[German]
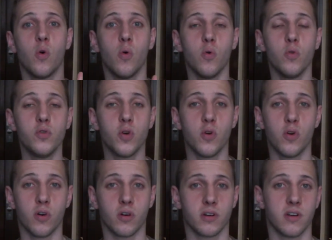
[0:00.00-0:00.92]
und
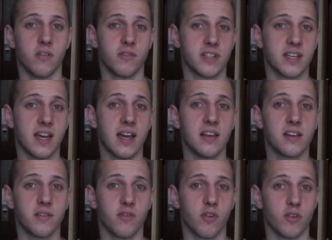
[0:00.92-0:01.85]
hören auf das
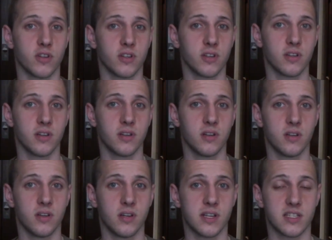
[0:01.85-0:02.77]
heilige Wort,
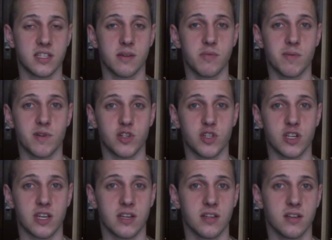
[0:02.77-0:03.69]
das in der Bibel
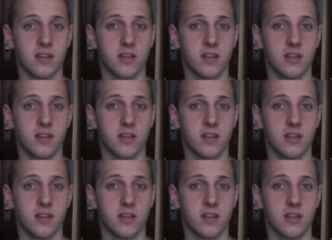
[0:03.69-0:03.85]
steht.